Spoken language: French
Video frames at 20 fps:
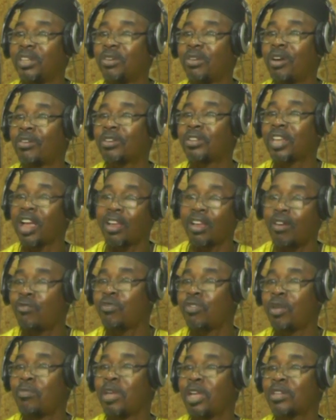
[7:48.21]
Donc chacun
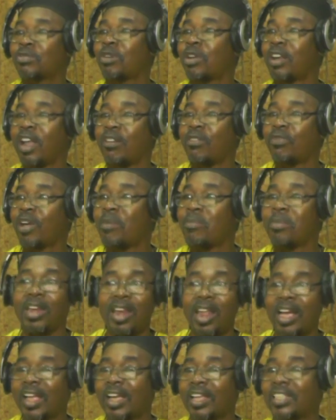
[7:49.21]
veut mettre son enfant.
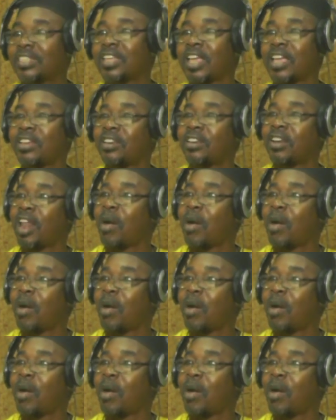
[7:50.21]
Maintenant, quand il s'agit de